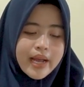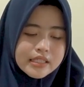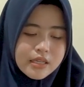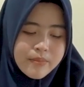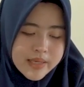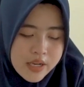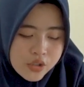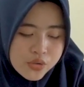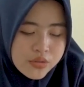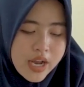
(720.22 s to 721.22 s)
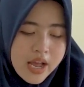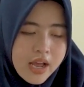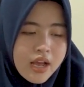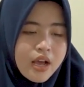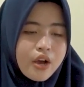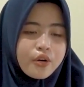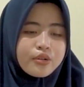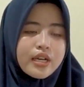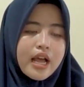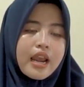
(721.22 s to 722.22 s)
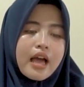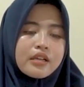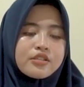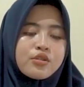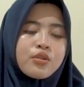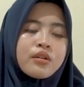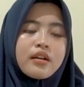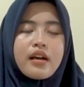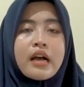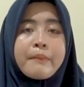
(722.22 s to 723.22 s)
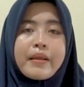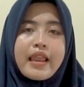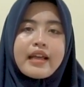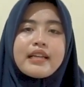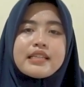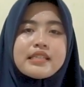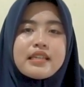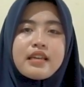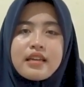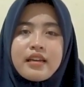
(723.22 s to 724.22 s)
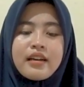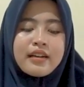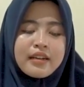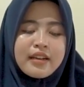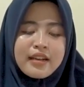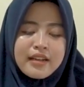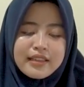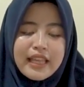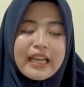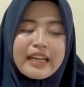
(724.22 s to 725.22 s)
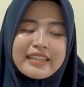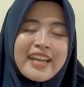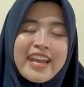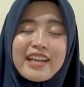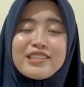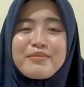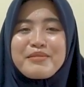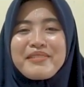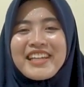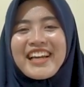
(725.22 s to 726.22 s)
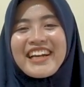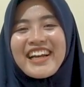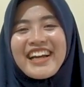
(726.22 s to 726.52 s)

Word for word: kasih banyak juga udah langsung uh, melarisi tigernya ya Sobat Pediler.